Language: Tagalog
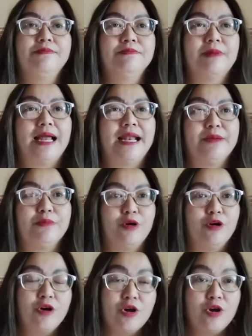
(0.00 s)
Malay
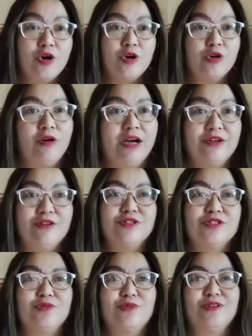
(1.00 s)
mo kung ano ang
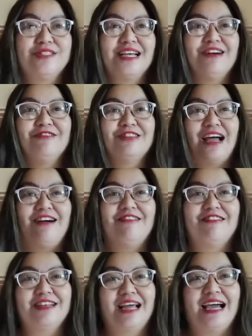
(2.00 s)
sumot sa utak
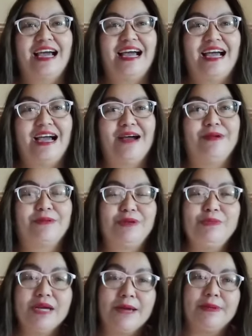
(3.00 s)
ko na
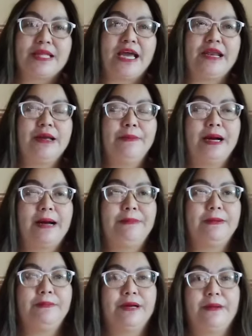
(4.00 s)
magbibigay pa tayo ng mga
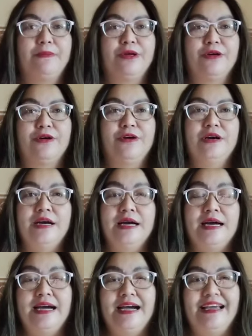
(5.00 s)
papremyo.
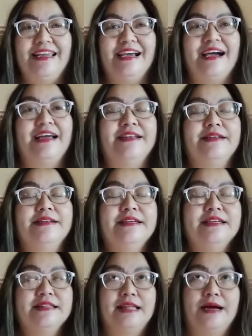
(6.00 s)
Ayan.
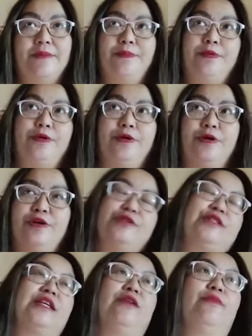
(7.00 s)

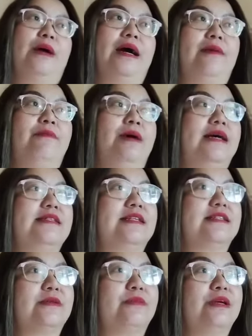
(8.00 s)
Tapos, ano pa nga ba ang
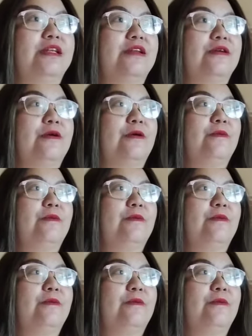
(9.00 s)
sasabihin ko?